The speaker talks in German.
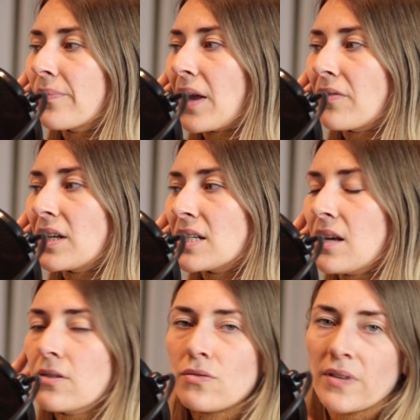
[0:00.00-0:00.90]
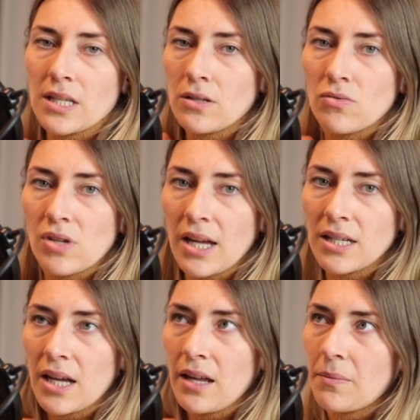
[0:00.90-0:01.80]
reflektieren, so was ist unser
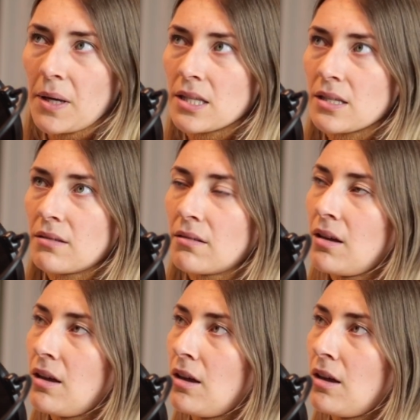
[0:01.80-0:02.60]
Anteil an dem Ganzen.